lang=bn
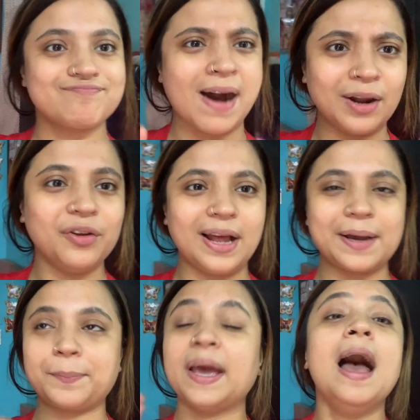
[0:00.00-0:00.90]
ভালো
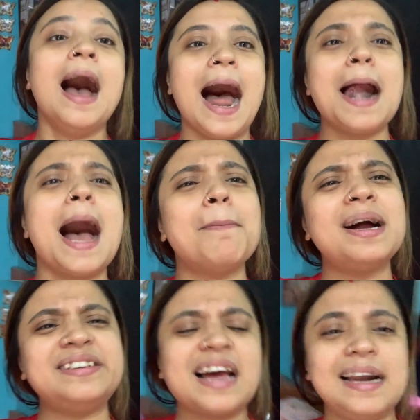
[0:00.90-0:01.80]
লাগবে আর
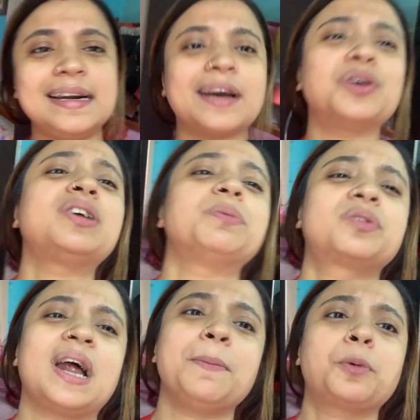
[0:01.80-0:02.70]
আমার চ্যানেলটাকেও
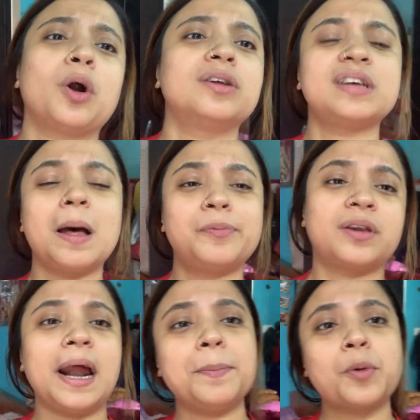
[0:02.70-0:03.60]
সাবস্ক্রাইব করো
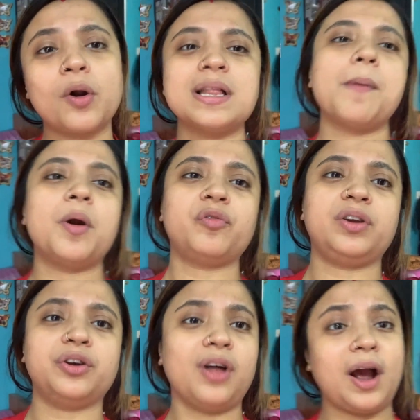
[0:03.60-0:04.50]
সাবস্ক্রাইব করো তারপর
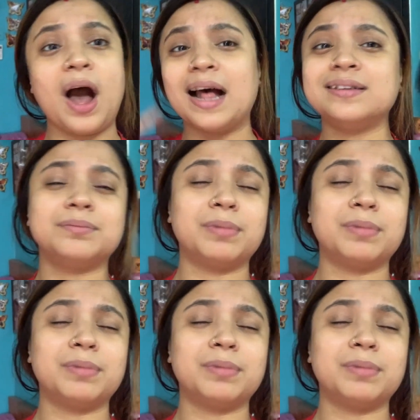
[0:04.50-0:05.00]
ভিডিও দেখো আন